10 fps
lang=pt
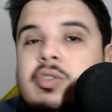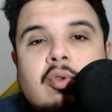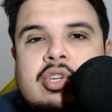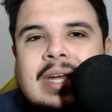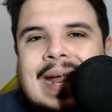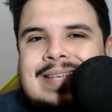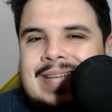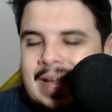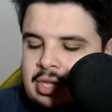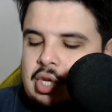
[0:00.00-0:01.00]
Tudo de
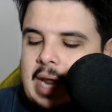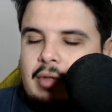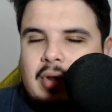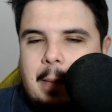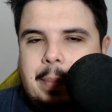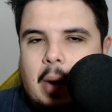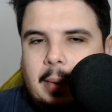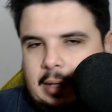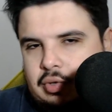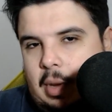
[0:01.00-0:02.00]
graça, direto na
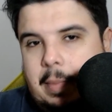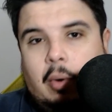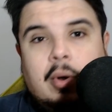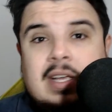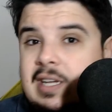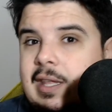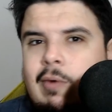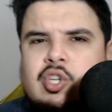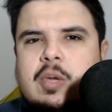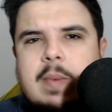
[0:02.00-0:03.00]
palma da sua mão. Você
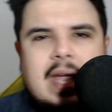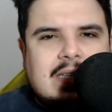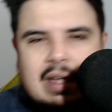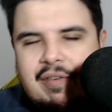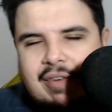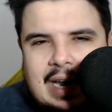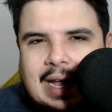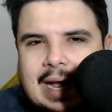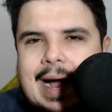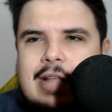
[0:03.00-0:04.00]
tem um time aí que você quer ficar
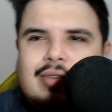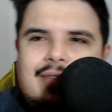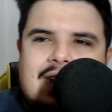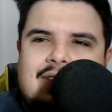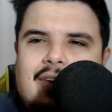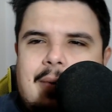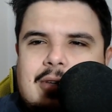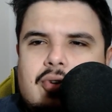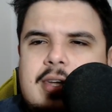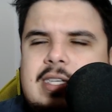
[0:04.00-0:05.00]
ligado, ver as informações